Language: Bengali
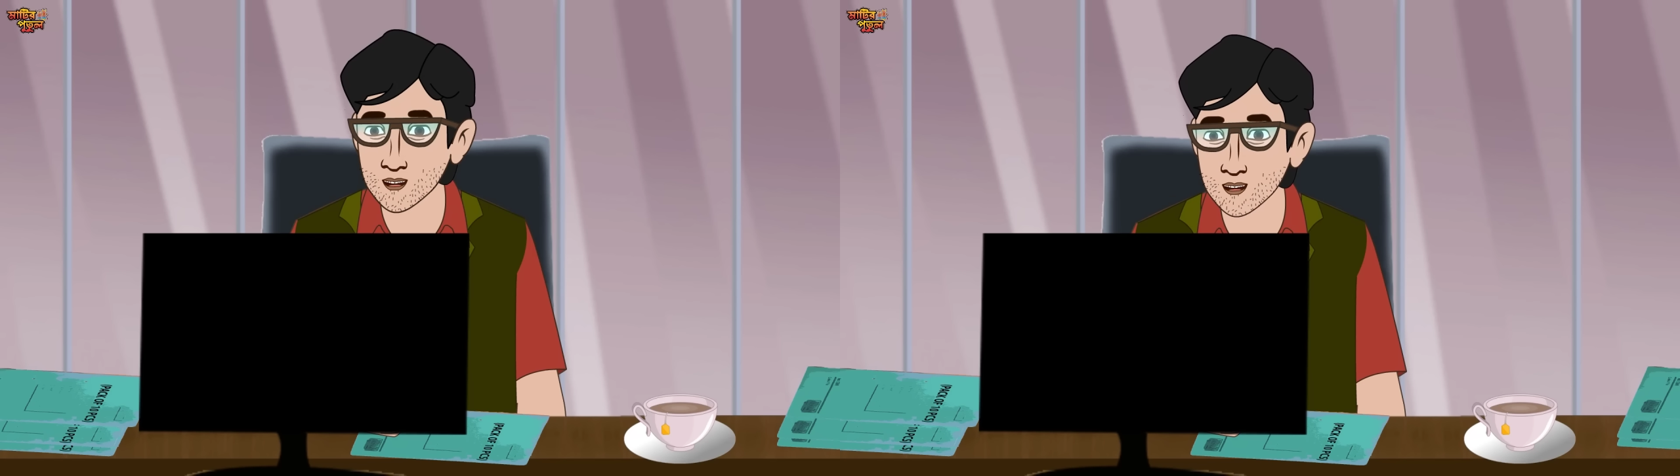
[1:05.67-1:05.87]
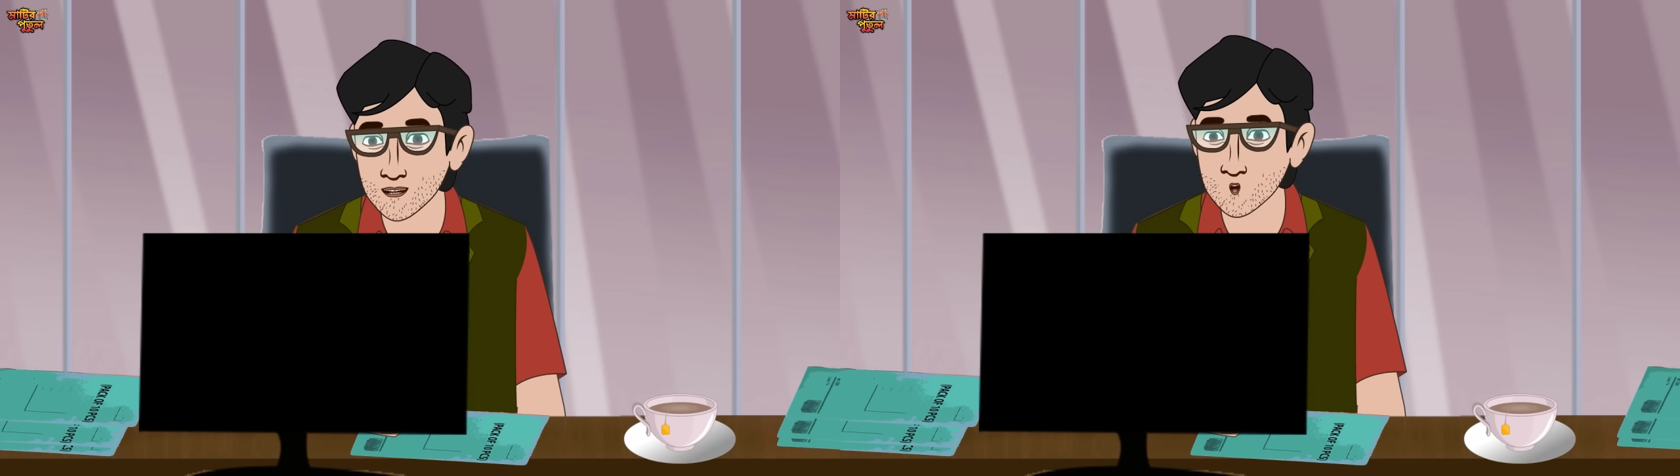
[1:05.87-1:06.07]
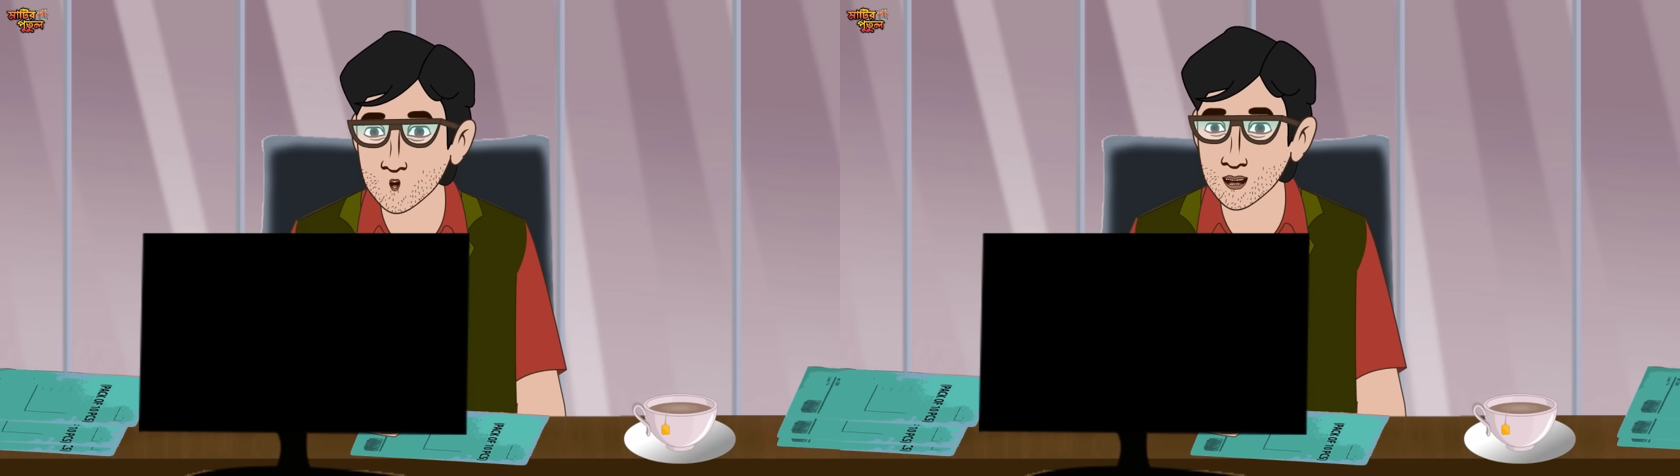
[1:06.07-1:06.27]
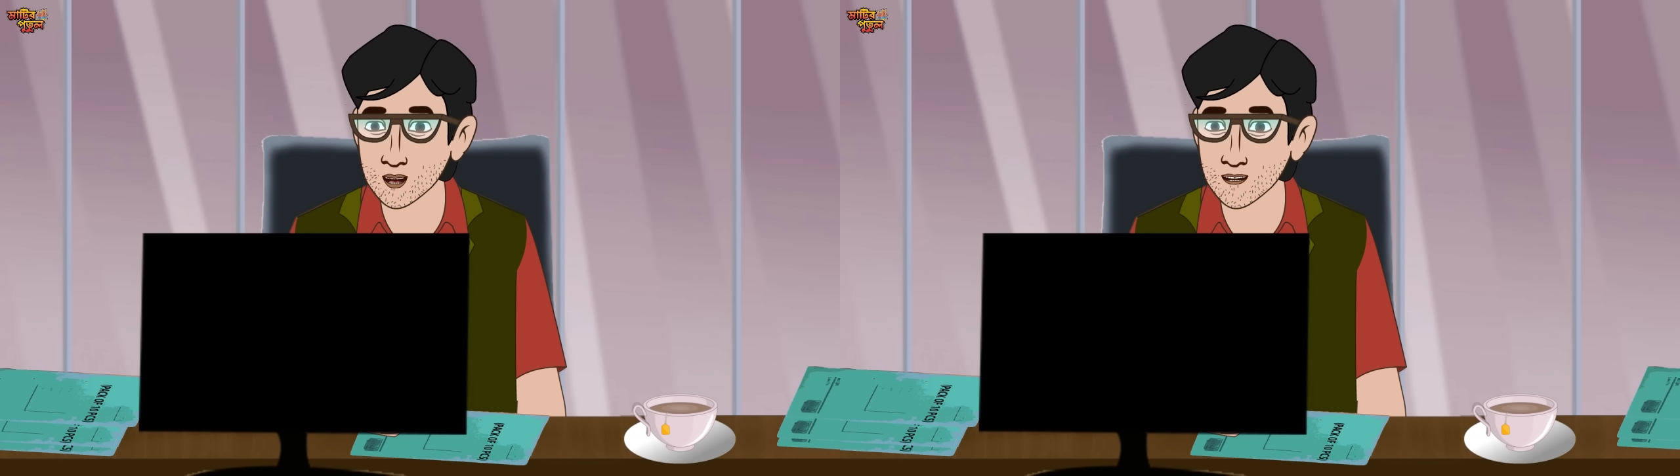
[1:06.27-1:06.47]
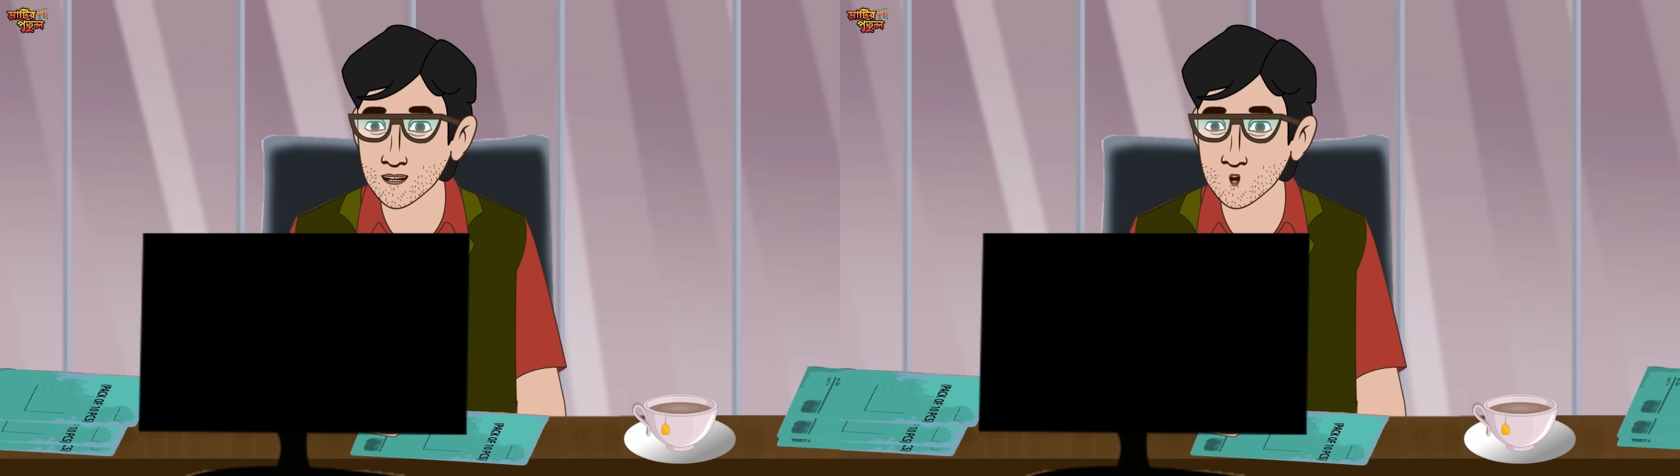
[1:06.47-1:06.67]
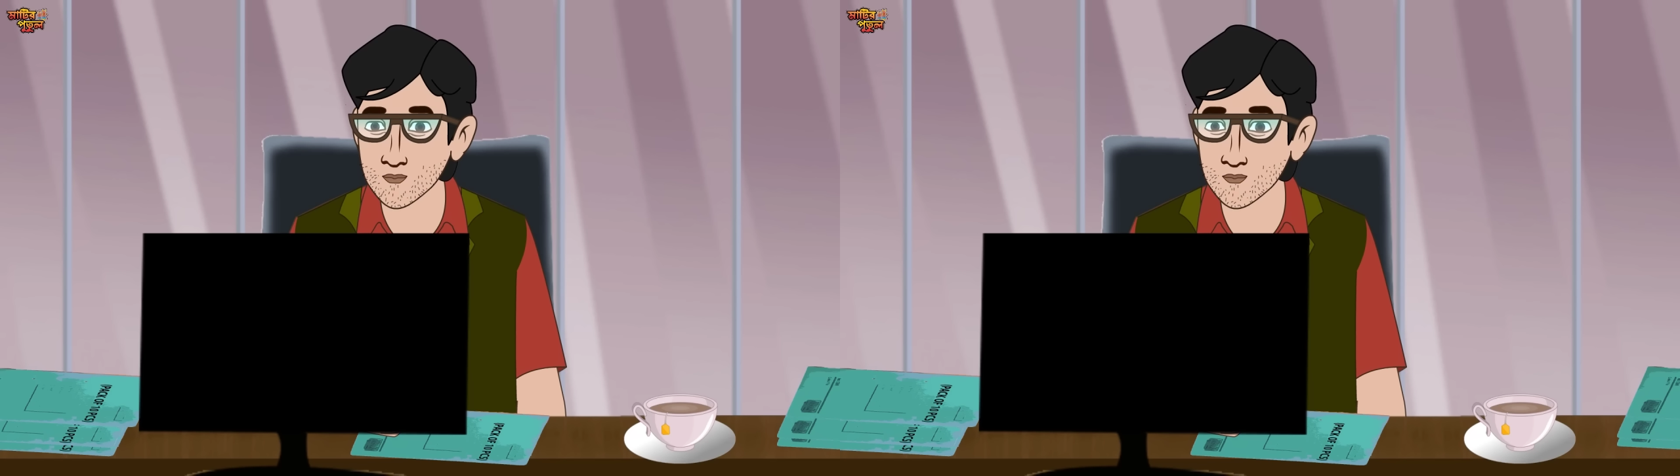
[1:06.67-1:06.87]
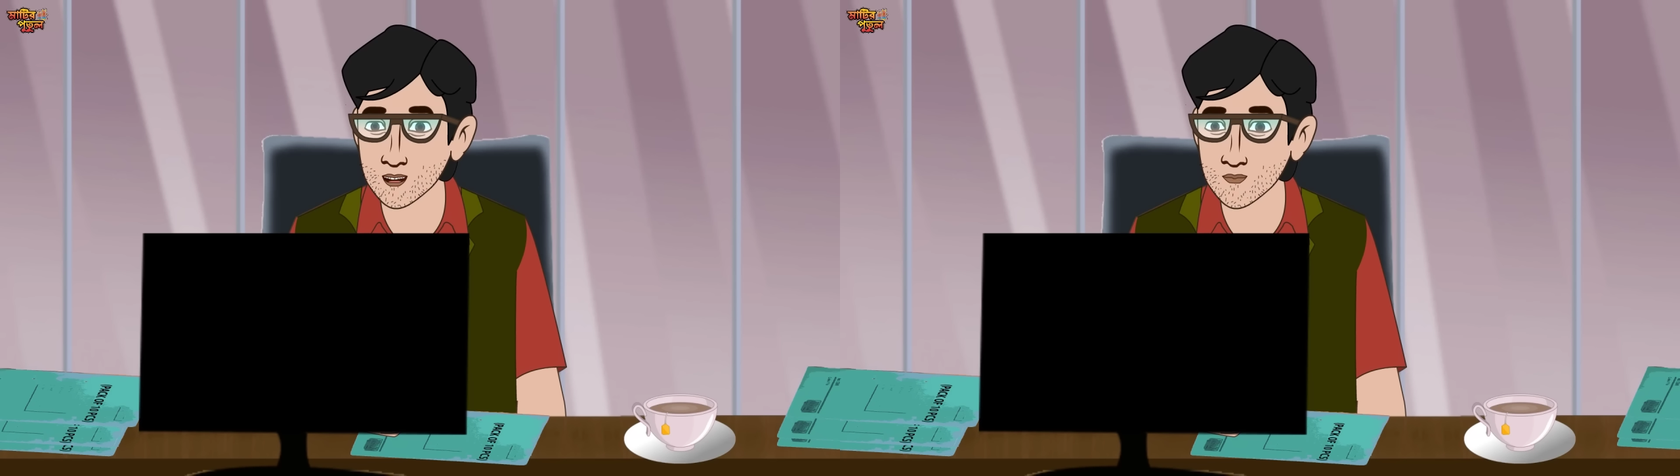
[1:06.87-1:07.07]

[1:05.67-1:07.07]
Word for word: প্রায় শেষ হয়ে গেছে